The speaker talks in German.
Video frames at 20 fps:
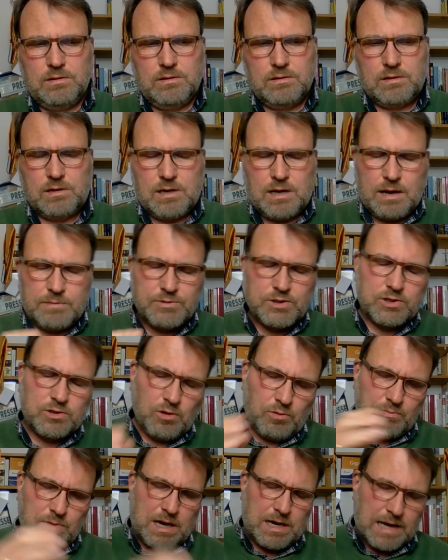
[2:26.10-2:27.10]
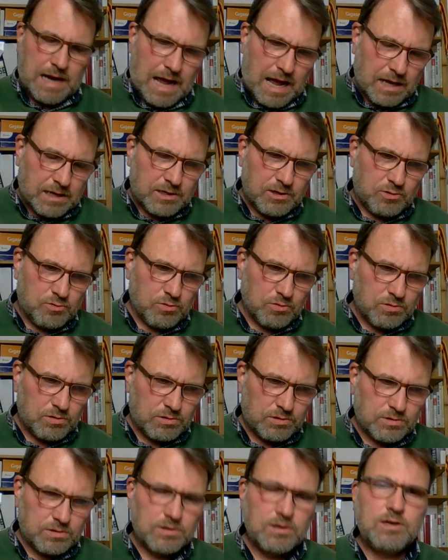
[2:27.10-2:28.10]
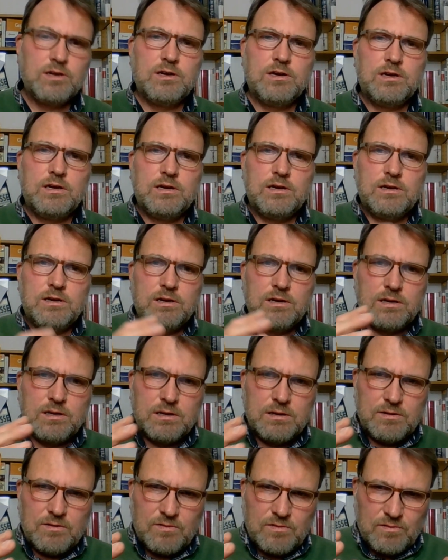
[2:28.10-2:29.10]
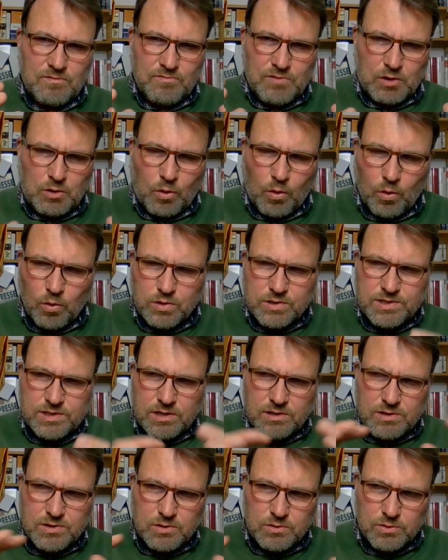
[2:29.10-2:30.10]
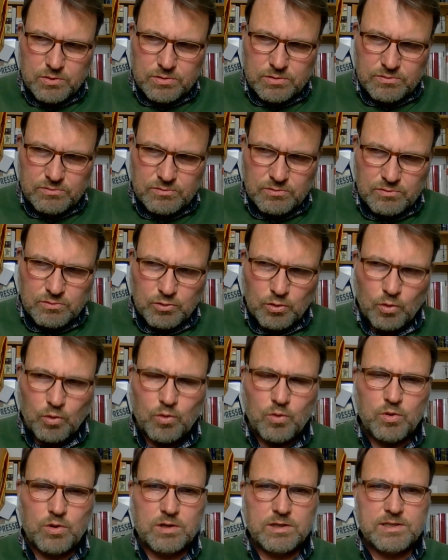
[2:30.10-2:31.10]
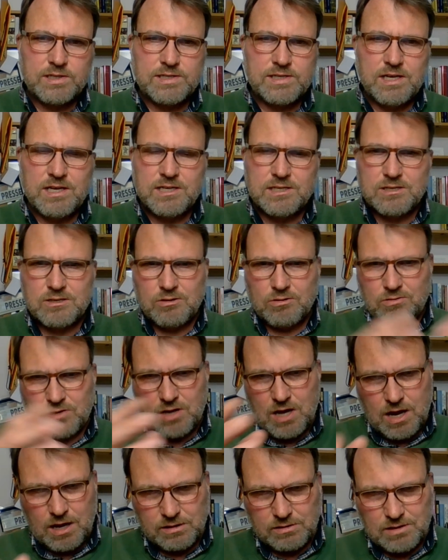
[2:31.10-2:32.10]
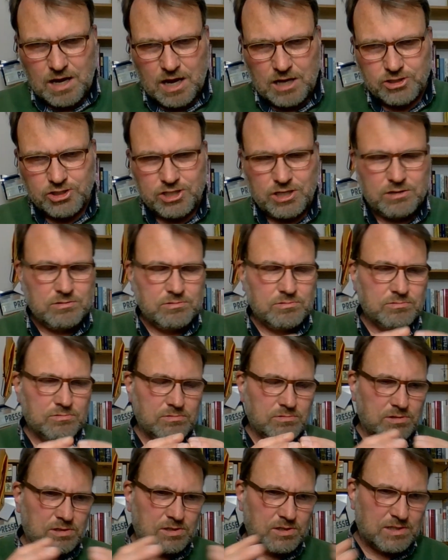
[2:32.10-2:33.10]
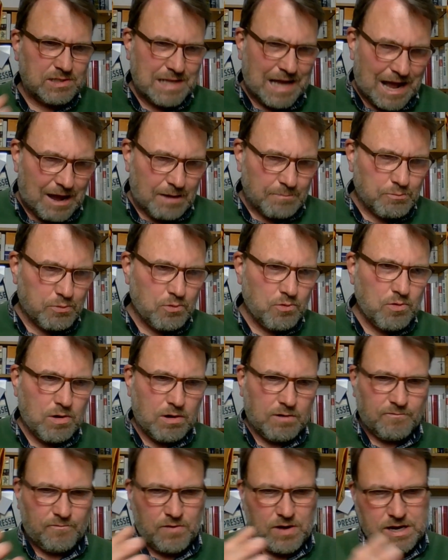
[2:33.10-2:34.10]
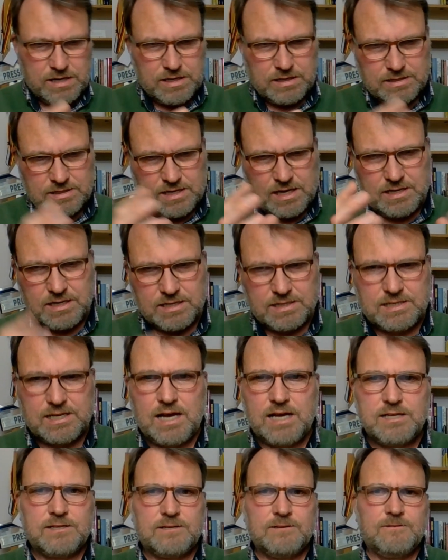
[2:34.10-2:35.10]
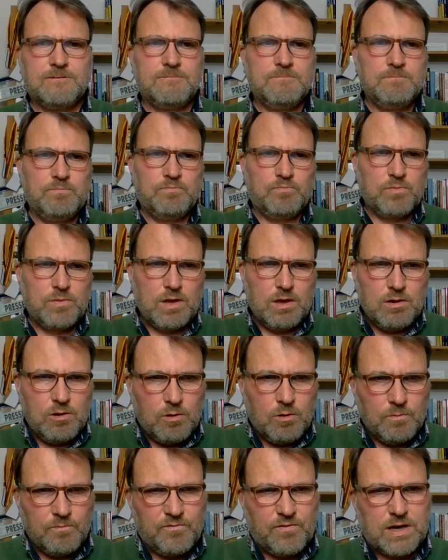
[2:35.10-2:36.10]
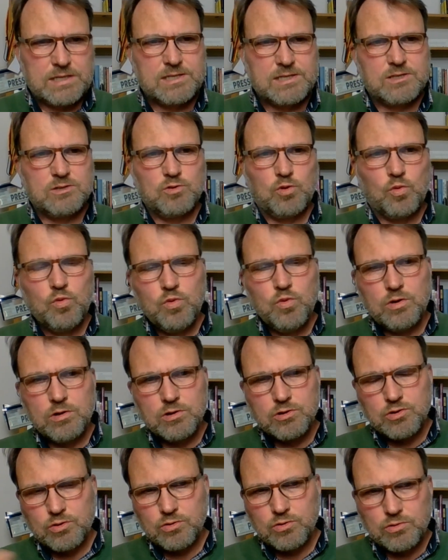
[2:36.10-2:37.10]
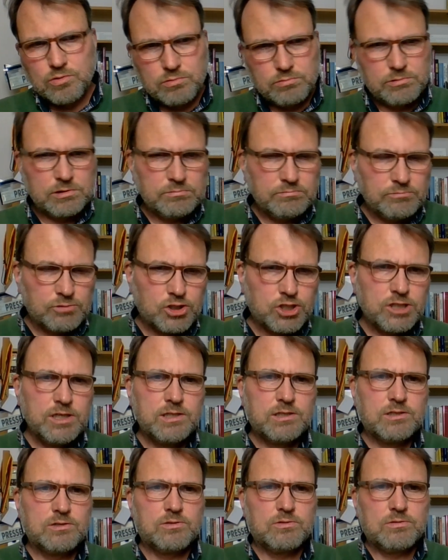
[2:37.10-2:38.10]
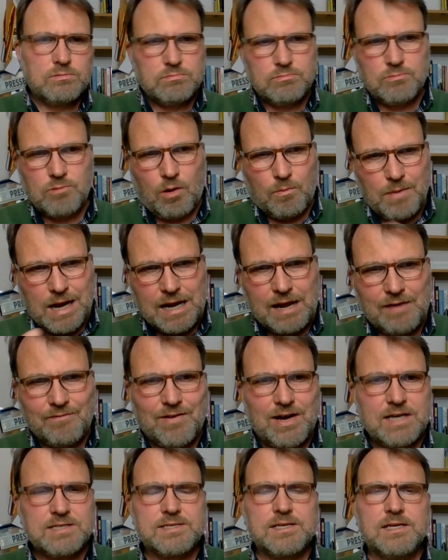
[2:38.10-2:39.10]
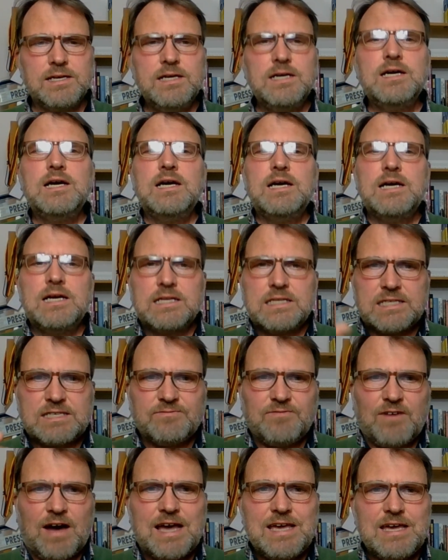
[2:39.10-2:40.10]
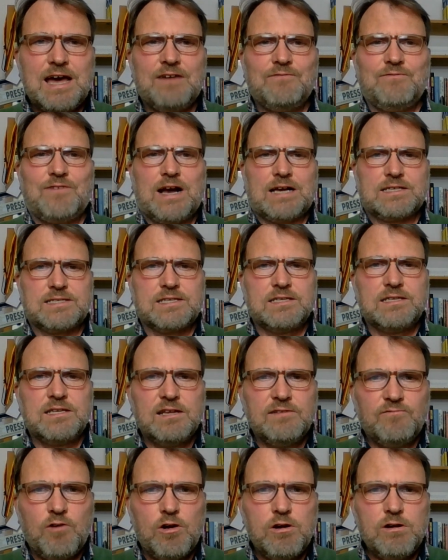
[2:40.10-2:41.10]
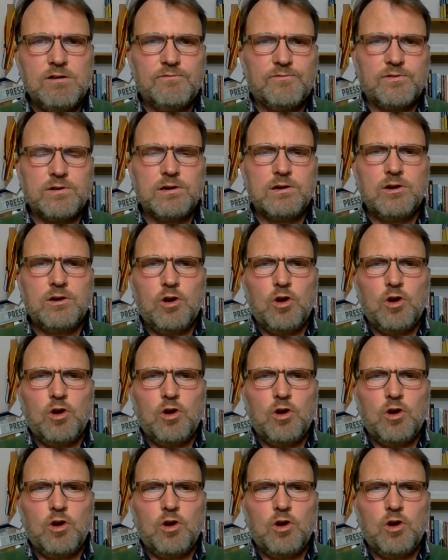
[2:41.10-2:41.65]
Dann habe ich nochmal nachgeguckt, wie groß denn so ein Rudels ist und nach Darstellung des Nabu auf einer seiner Seiten umfasst ein Rudel so im Schnitt normalerweise zwei erwachsene Wölfe